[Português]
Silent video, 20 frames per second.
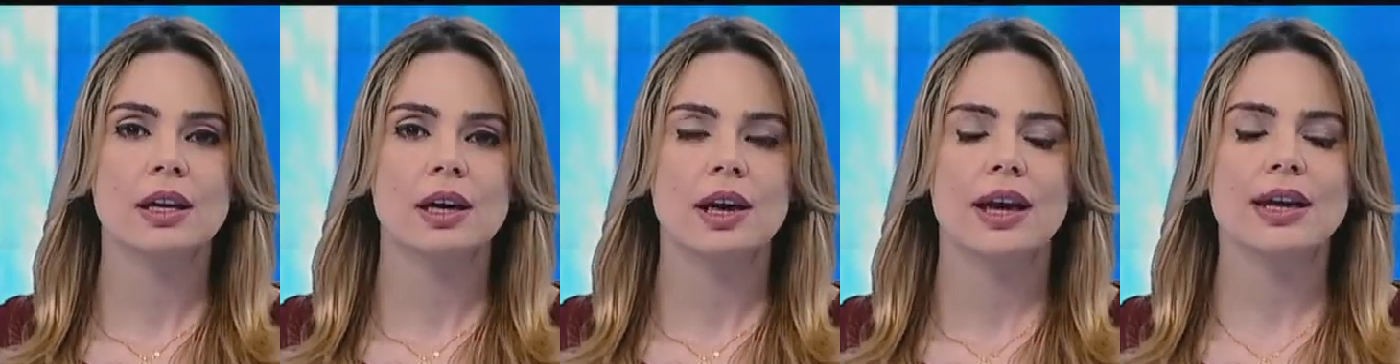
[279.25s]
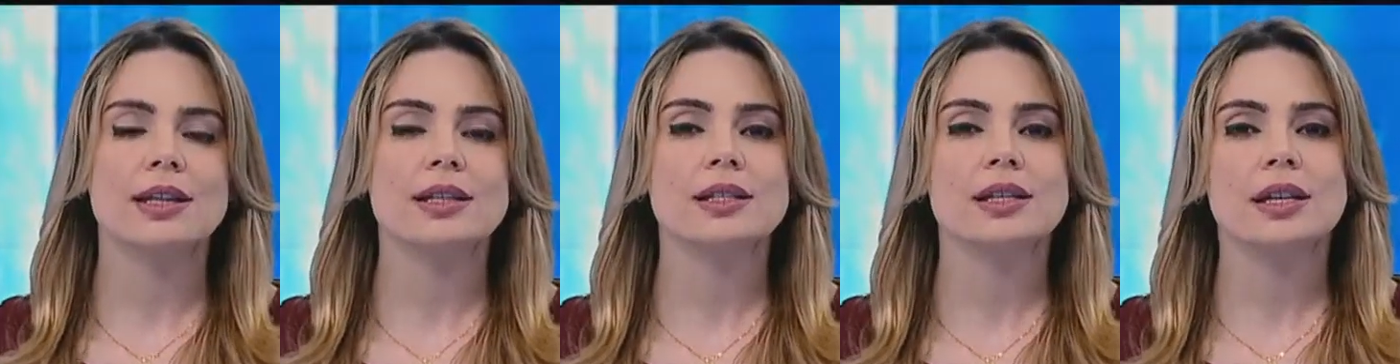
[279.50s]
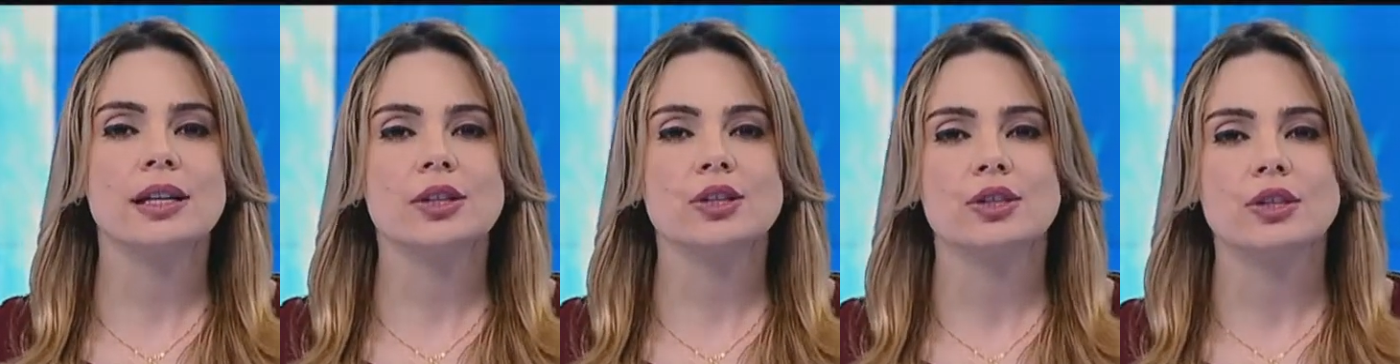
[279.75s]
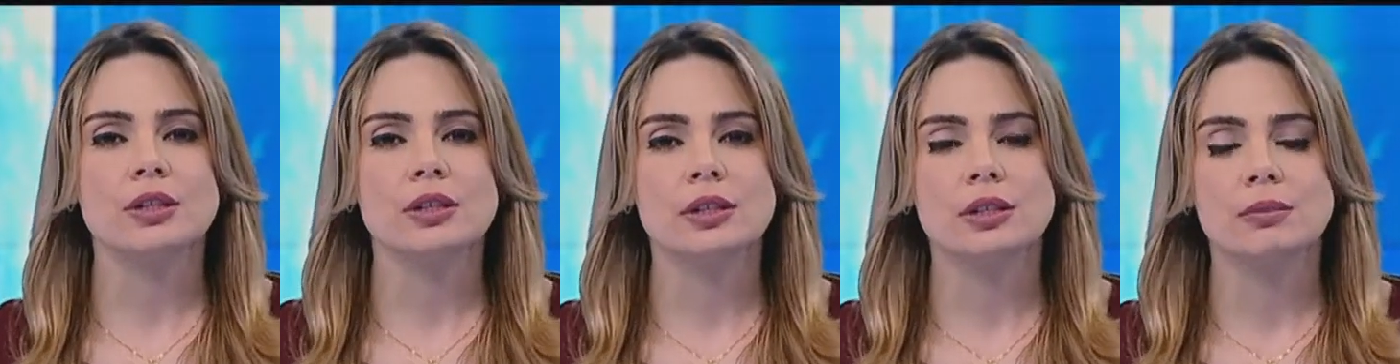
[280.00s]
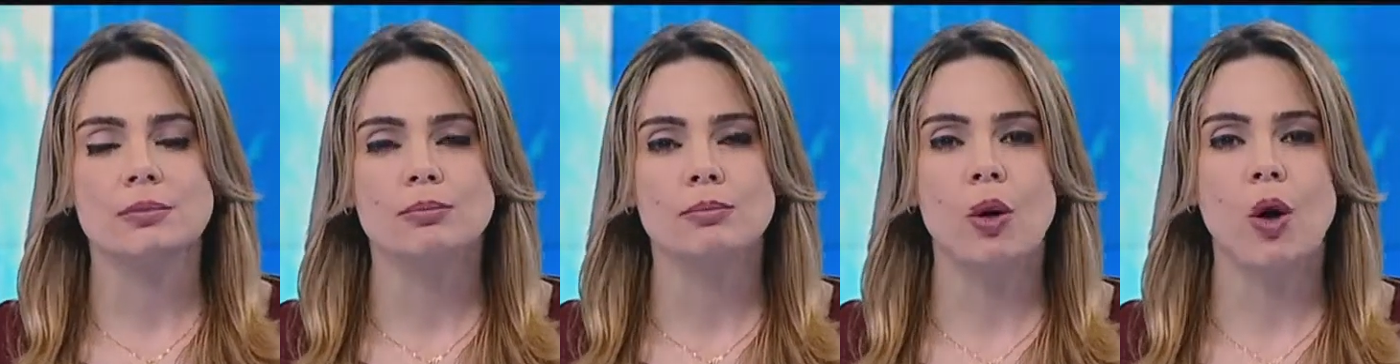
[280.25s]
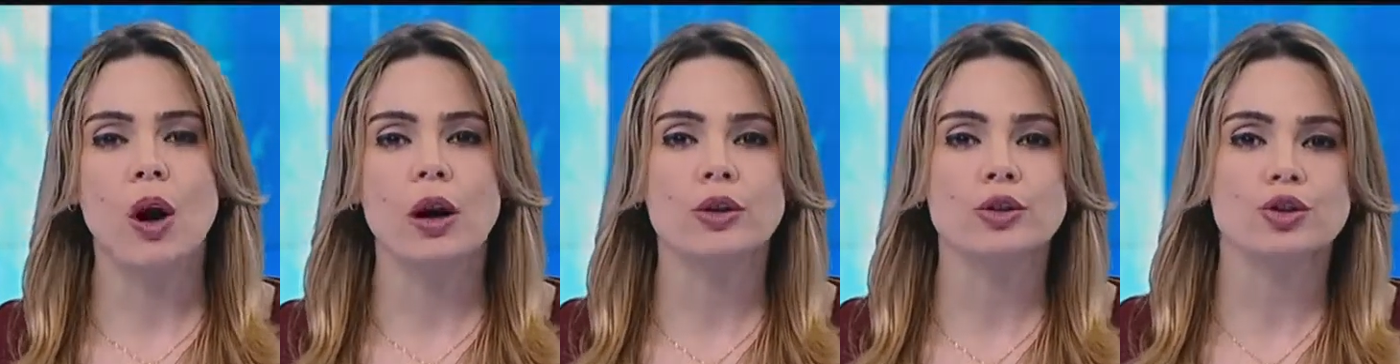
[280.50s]
Em instantes,
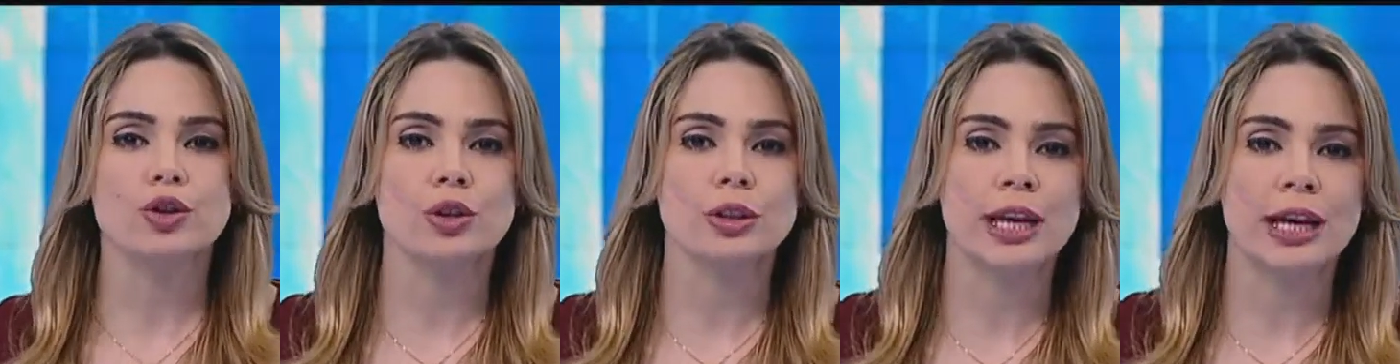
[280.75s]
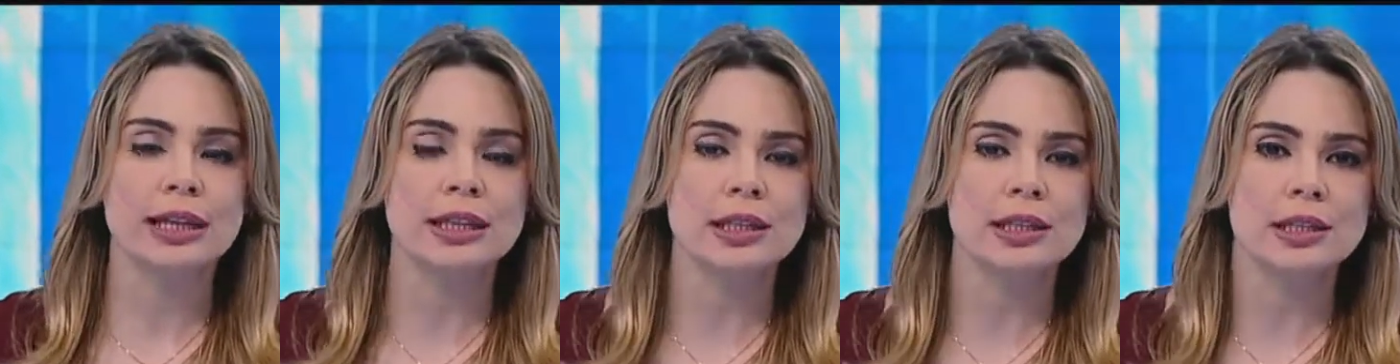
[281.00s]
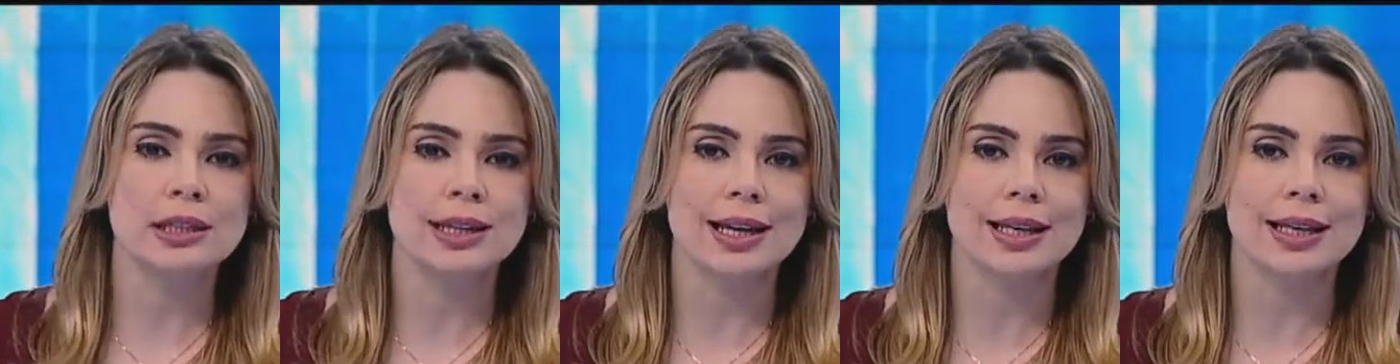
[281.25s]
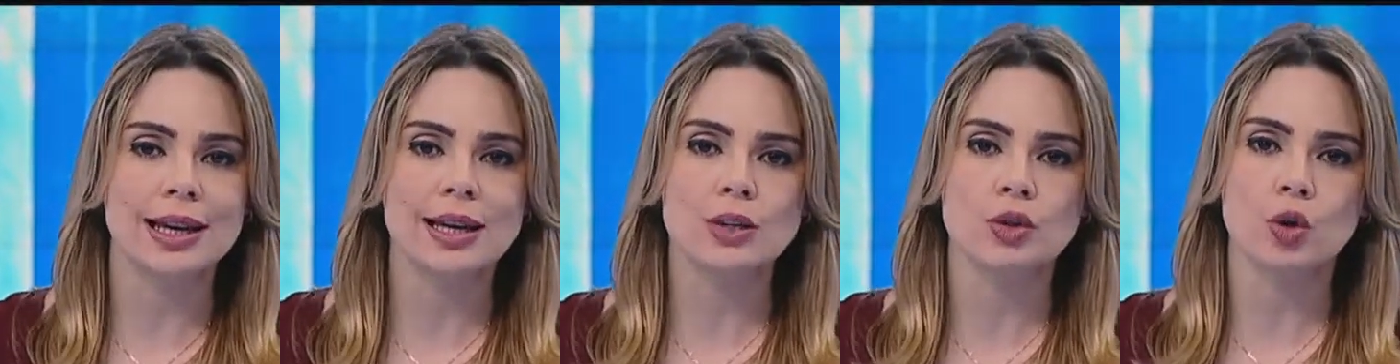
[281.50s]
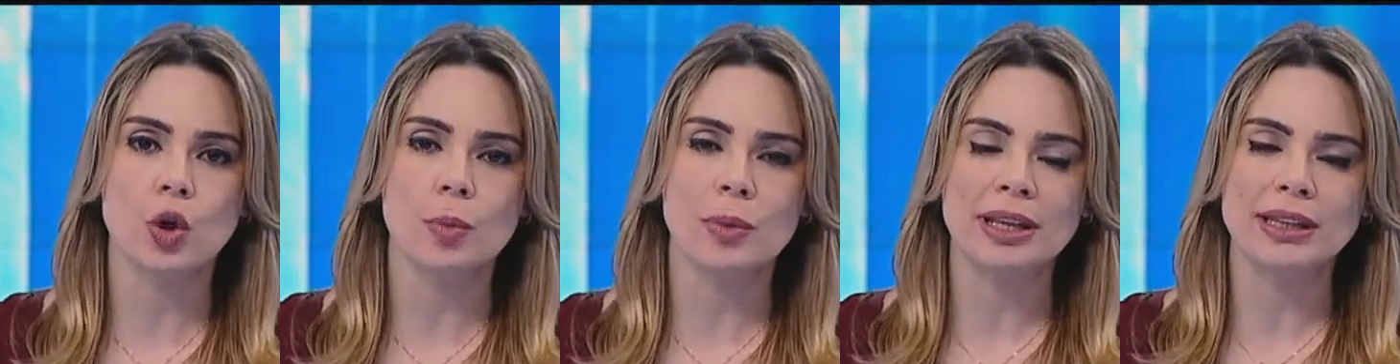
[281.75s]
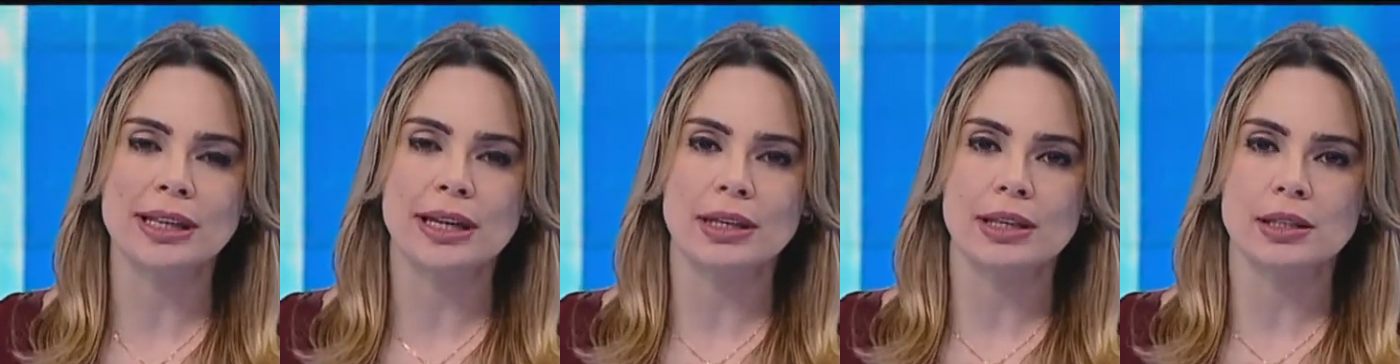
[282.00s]
morre o jornalista e
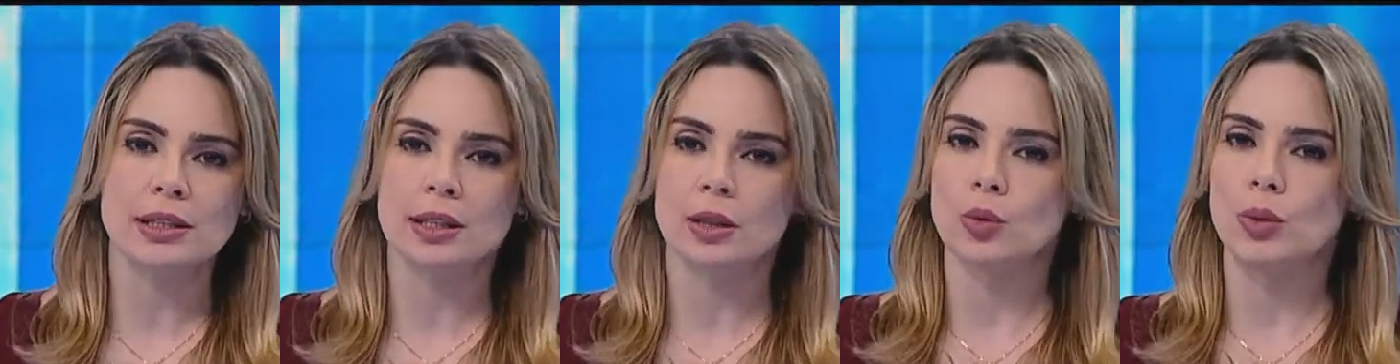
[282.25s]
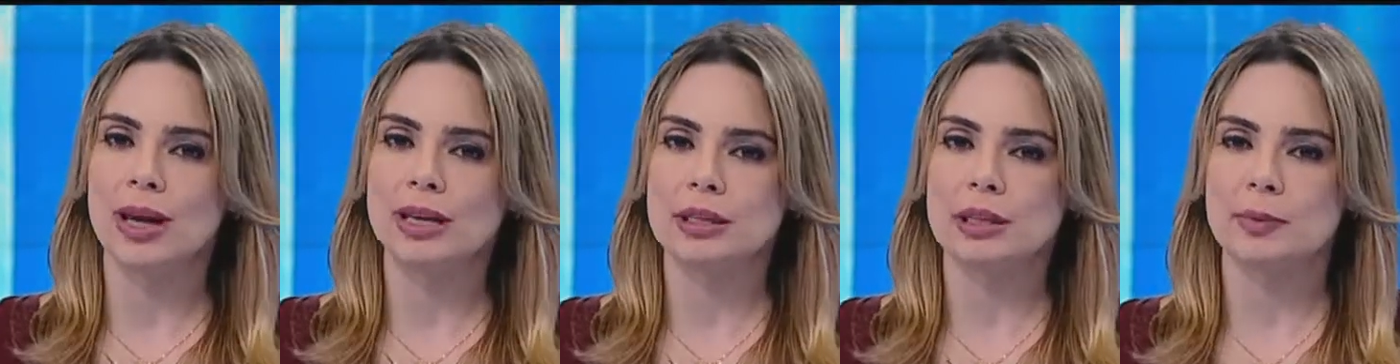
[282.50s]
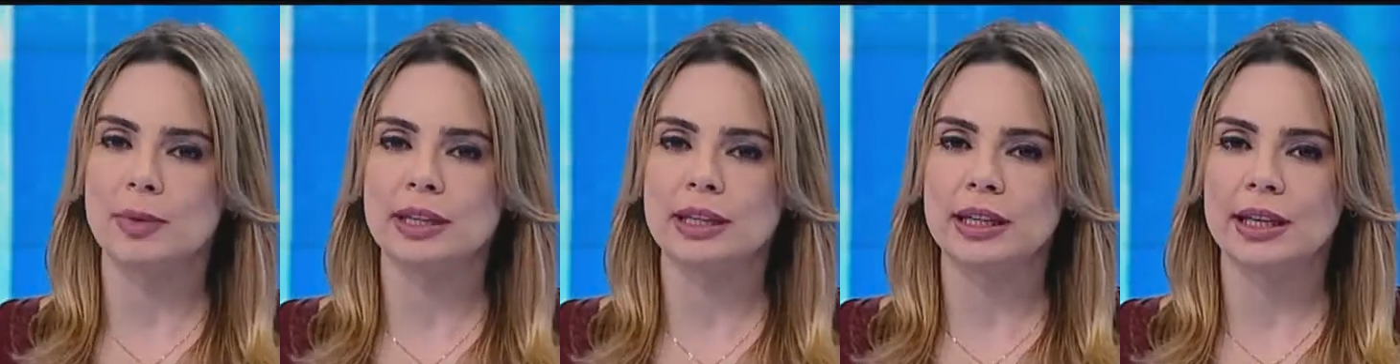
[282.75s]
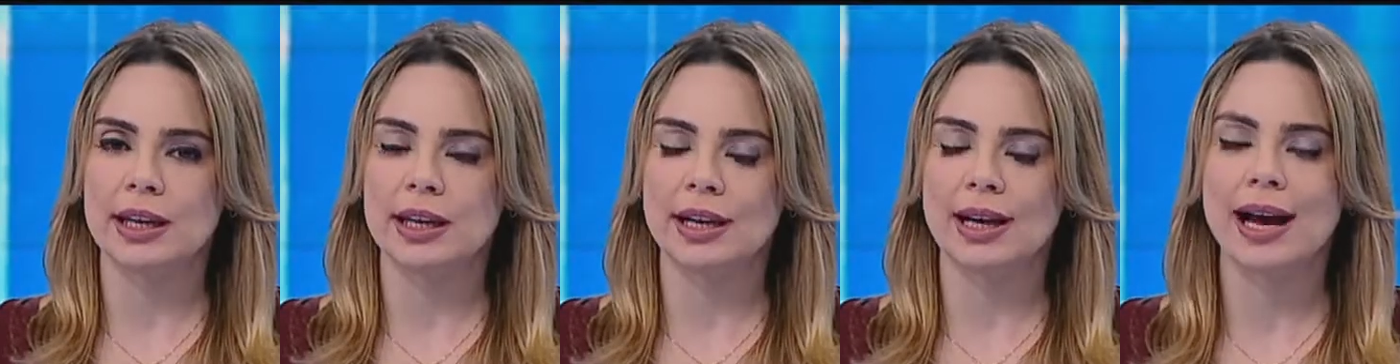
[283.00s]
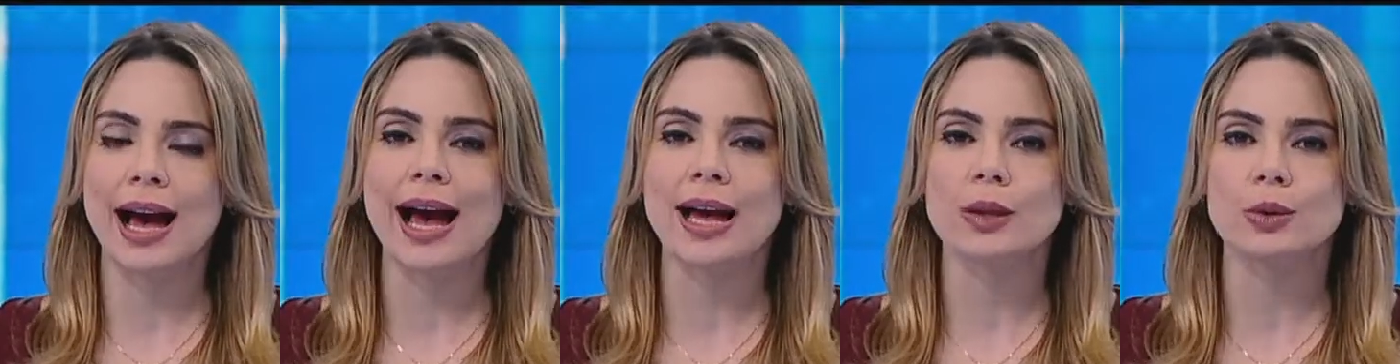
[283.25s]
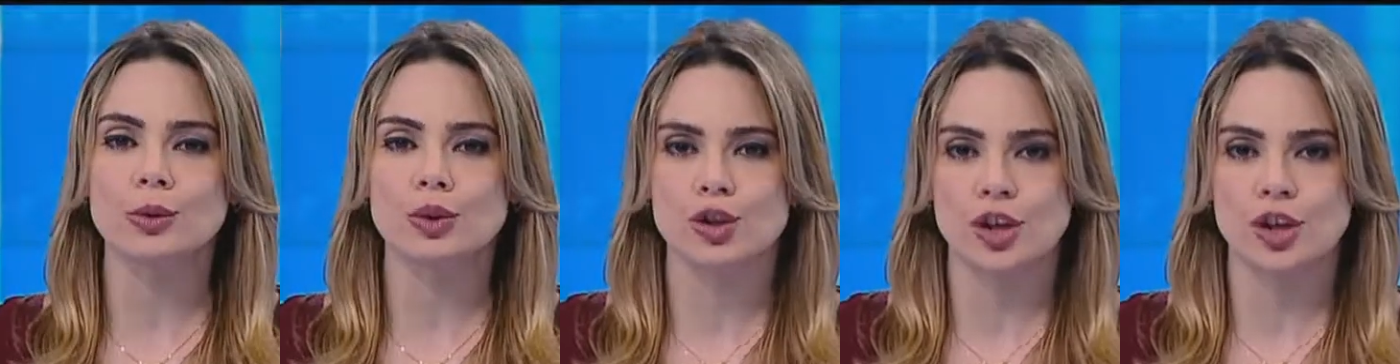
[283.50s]
ex-comentarista do SBT, Carlos